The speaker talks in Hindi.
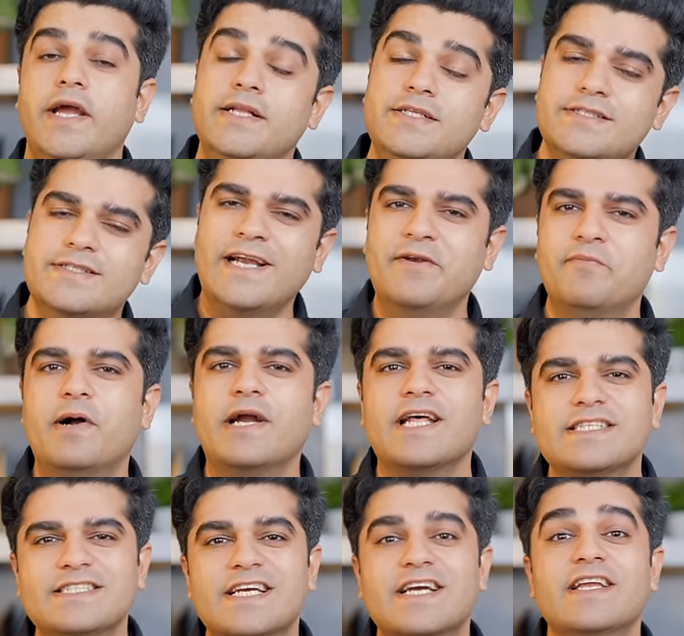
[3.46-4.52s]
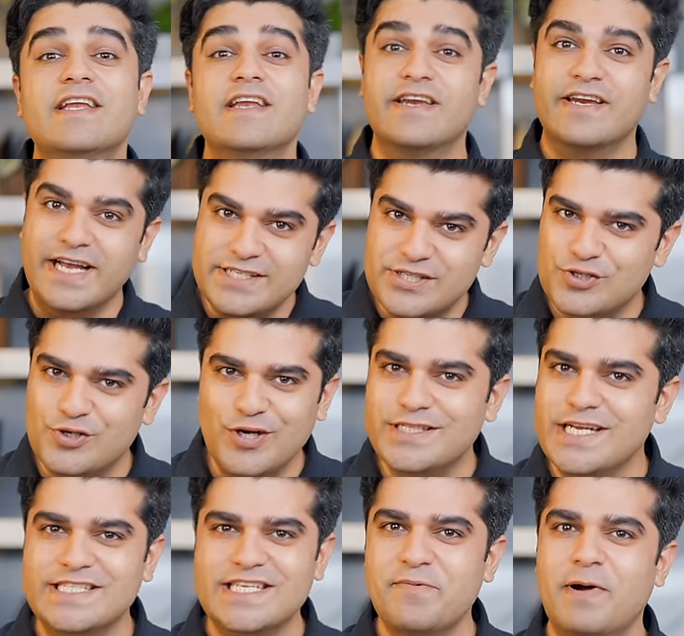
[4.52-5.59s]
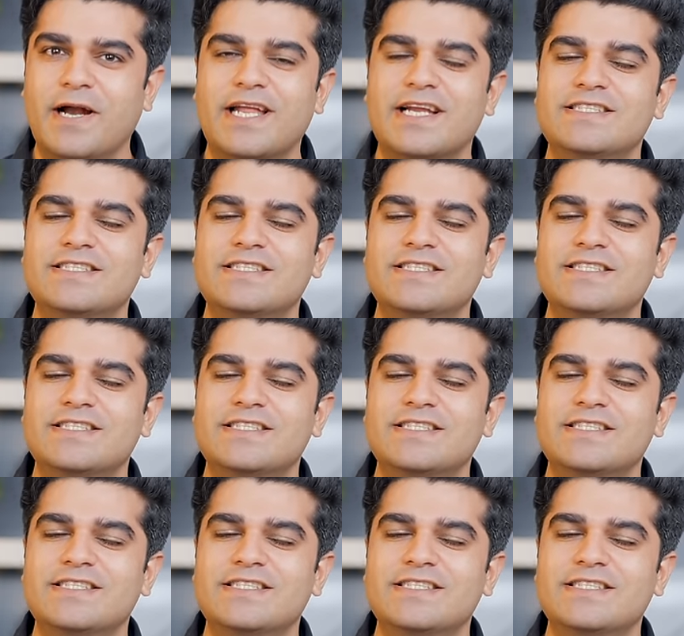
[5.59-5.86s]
इंस्टेंट बटर चिकन रेस्टोरेंट जैसा बटर